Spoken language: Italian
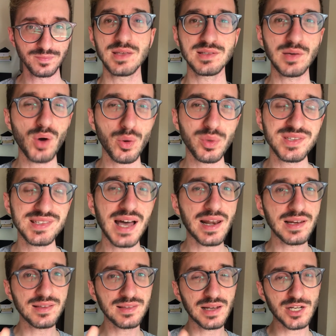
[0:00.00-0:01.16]
Se vuoi
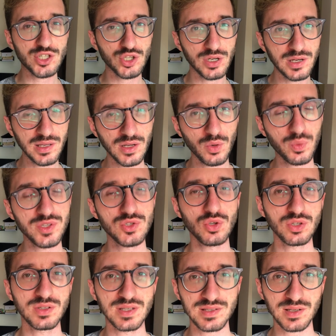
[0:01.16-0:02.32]
acquistarli ti lascio il link qui
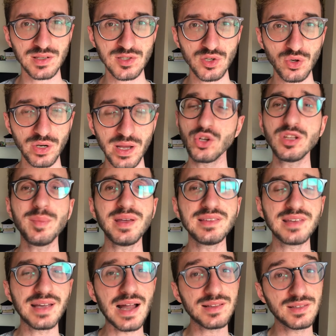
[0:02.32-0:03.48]
sotto in descrizione. Non
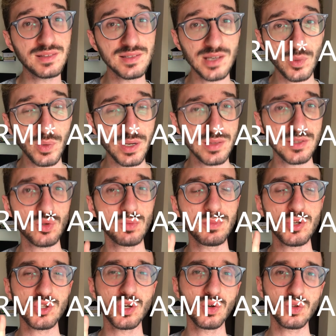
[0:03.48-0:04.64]
dimenticarti di seguirti sul mio
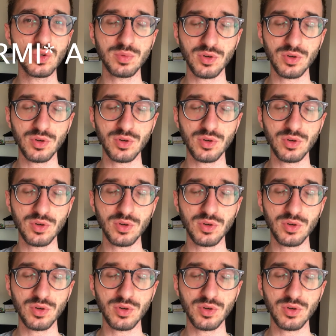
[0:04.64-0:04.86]
secondo